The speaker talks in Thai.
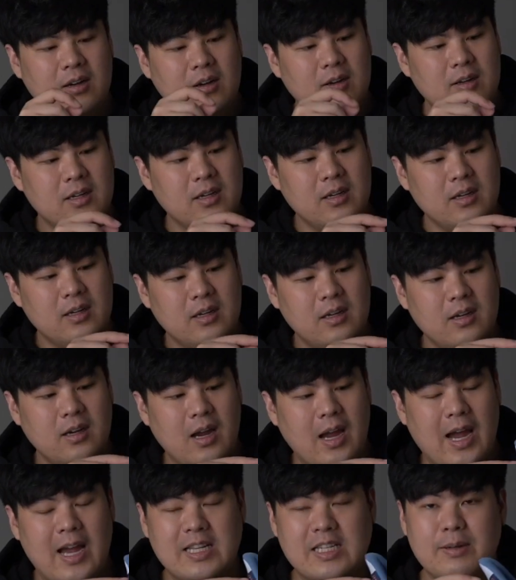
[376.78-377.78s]
ก็คือ
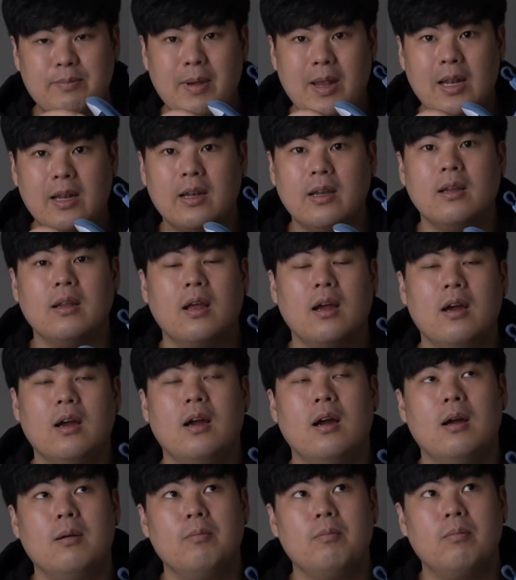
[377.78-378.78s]
อาจจะเป็น
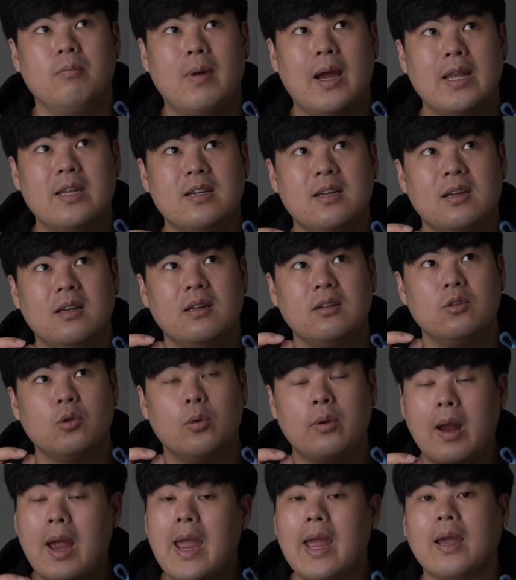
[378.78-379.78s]
หมายถึง
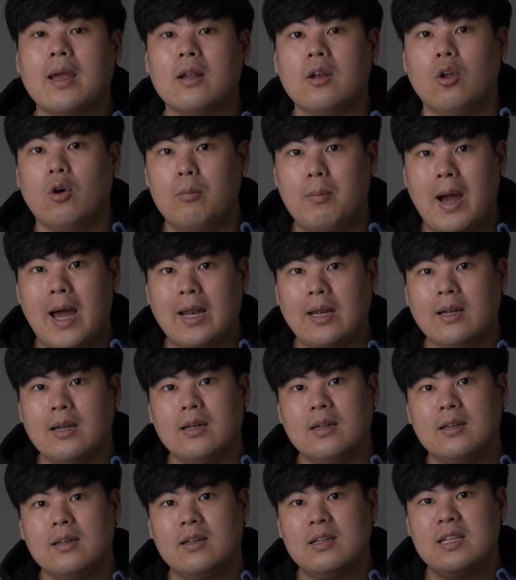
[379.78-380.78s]
ตัวเลขโรมัน
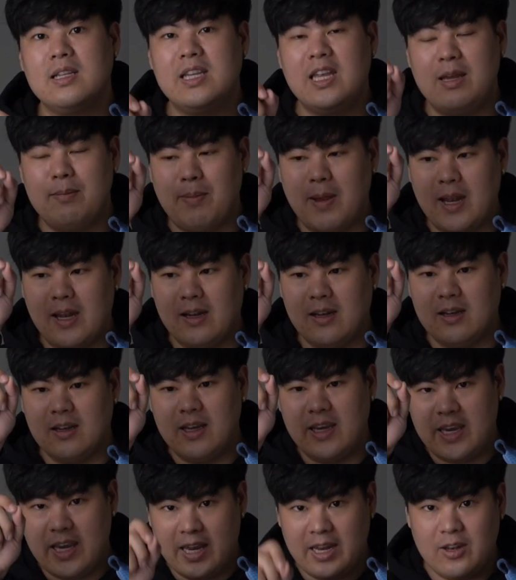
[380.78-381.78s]
ที่เป็น
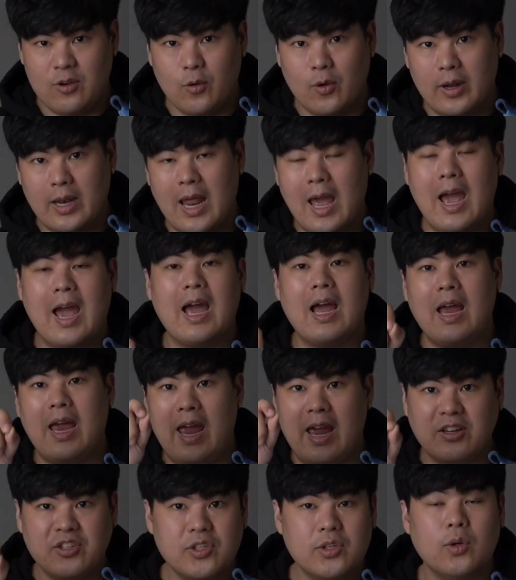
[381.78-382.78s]
ขีดอยู่ข้างหน้า
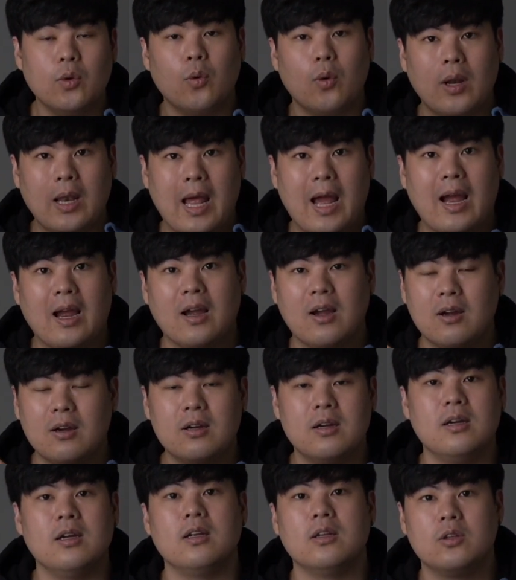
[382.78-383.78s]
x อยู่ข้างหลังก็
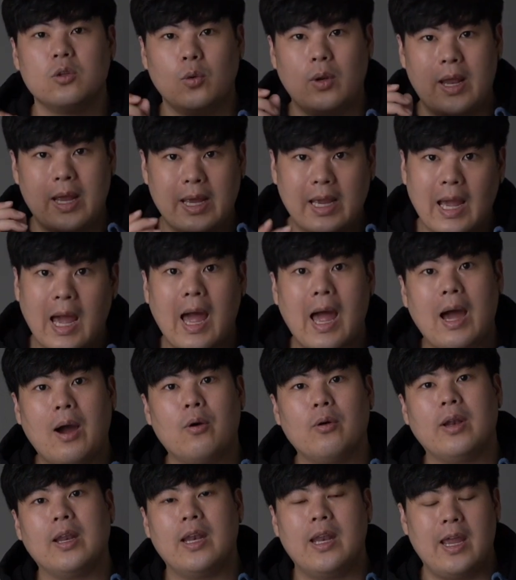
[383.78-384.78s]
คือตัวเลข
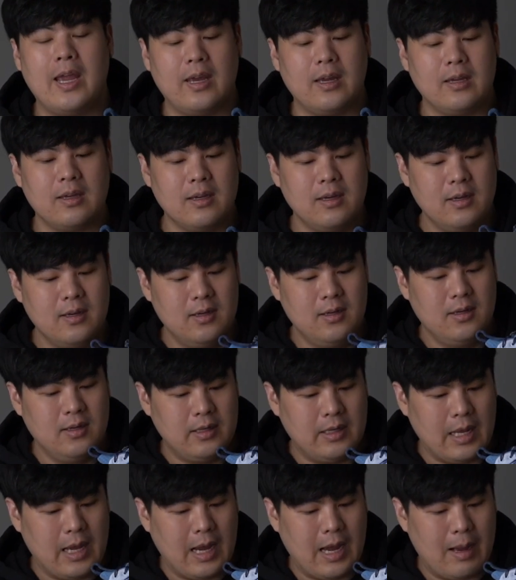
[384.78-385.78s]
9นั่นเอง
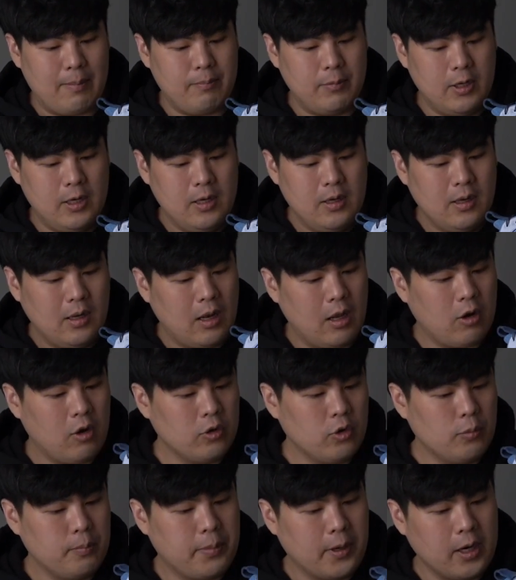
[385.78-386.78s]
นะครับแล้ว
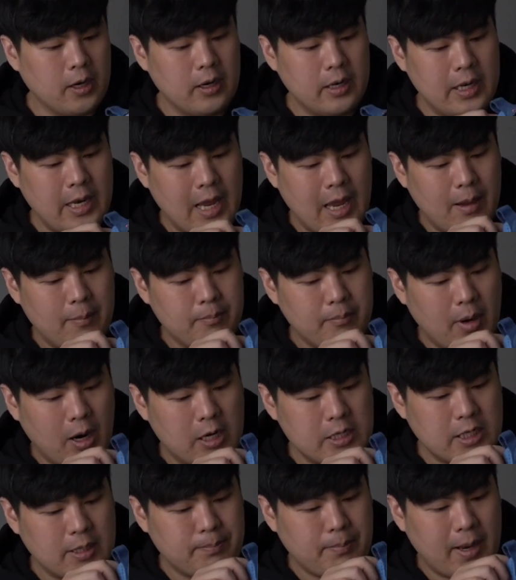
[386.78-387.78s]
ก็ตรงพื้นเนี่ยมัน
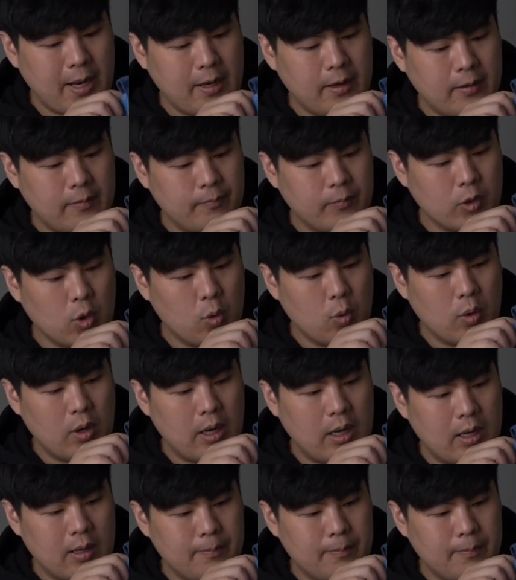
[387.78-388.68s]
ก็จะเป็นตัว